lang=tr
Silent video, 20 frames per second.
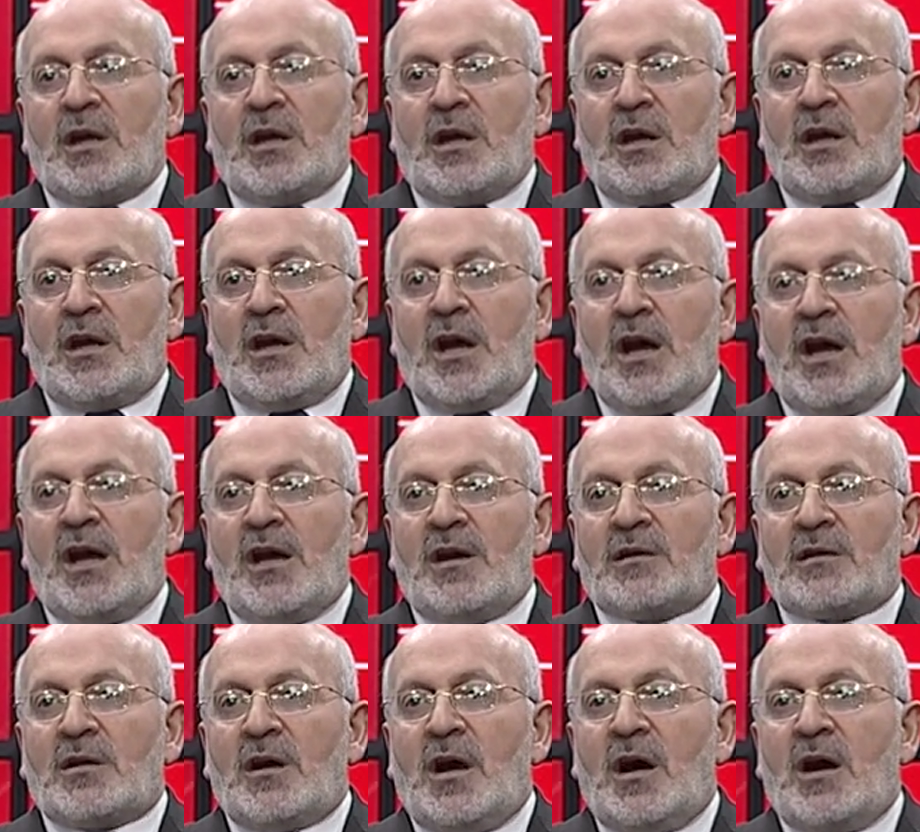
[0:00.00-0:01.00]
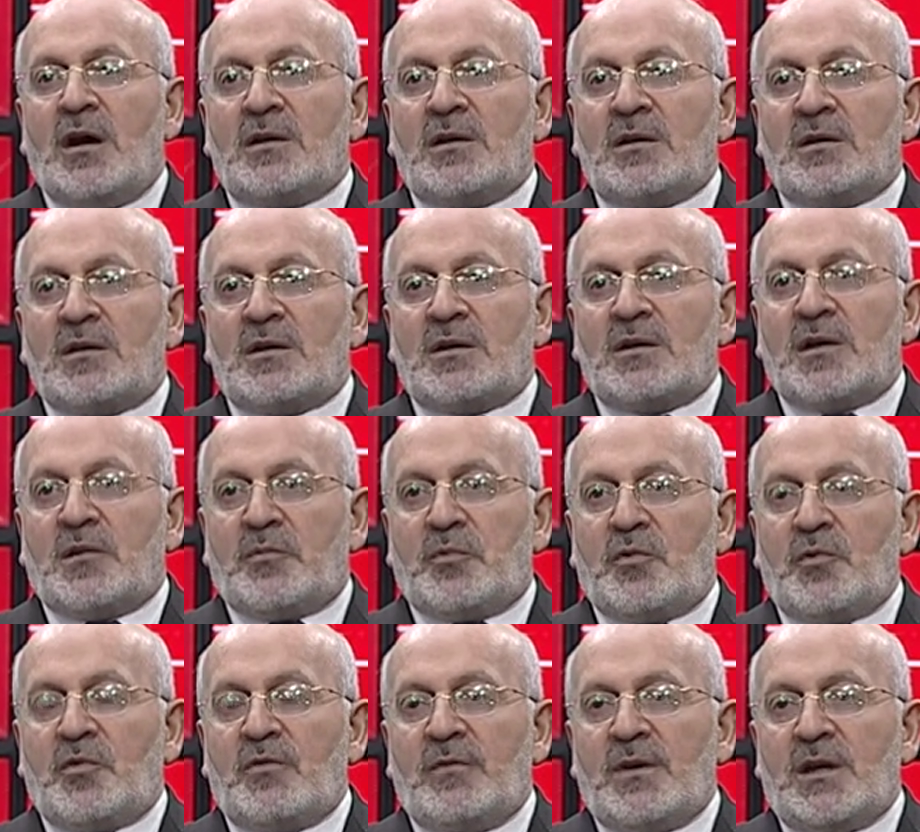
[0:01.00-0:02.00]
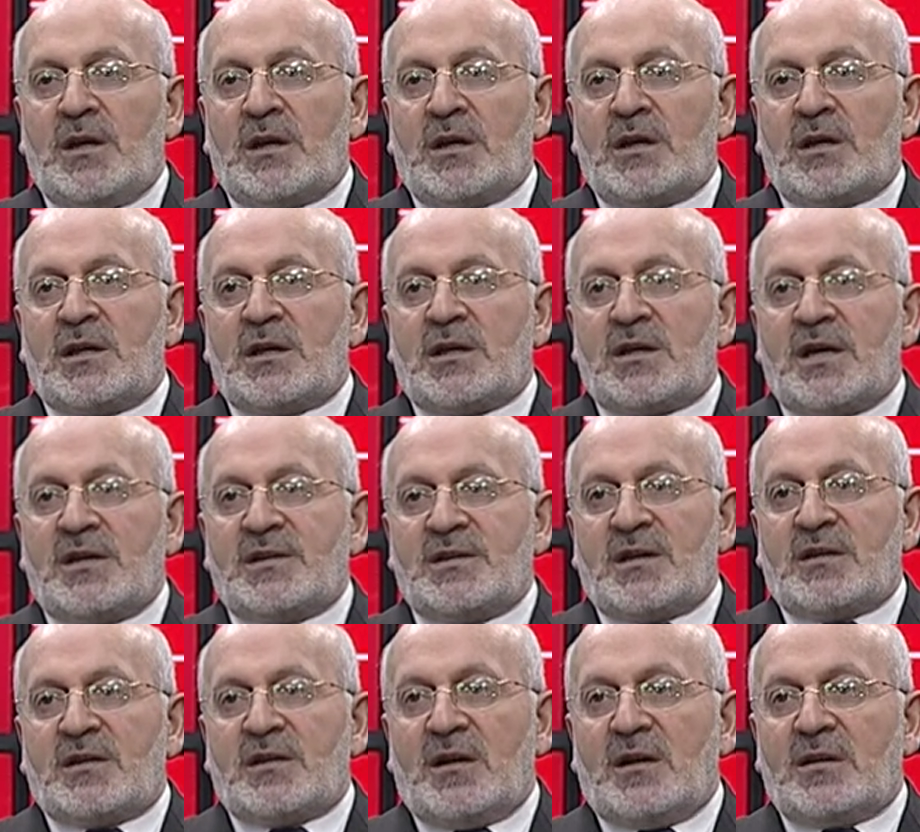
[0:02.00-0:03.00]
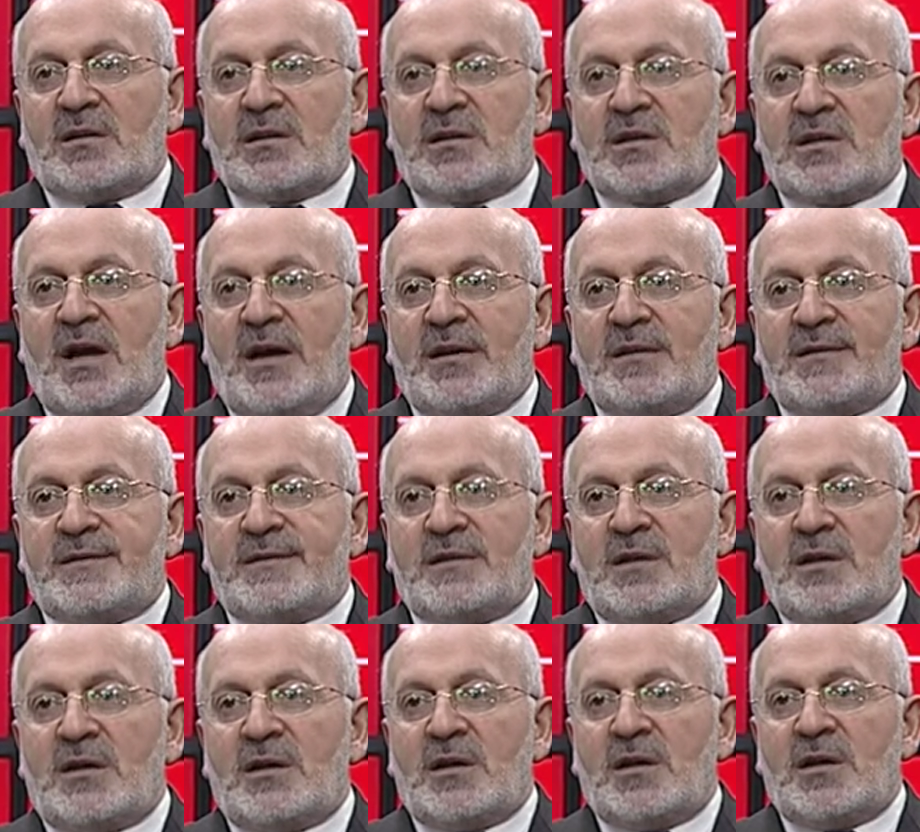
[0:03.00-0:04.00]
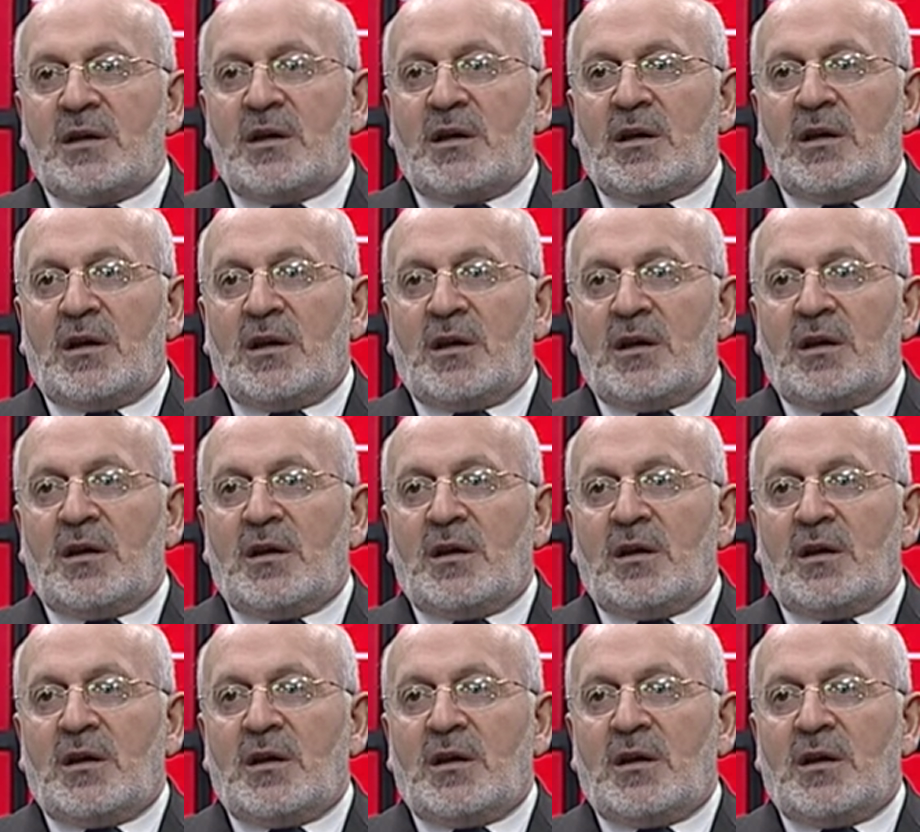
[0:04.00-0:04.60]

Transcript: Ee, eğer ağrı yapıyor ve e, gerçekten kendisi e,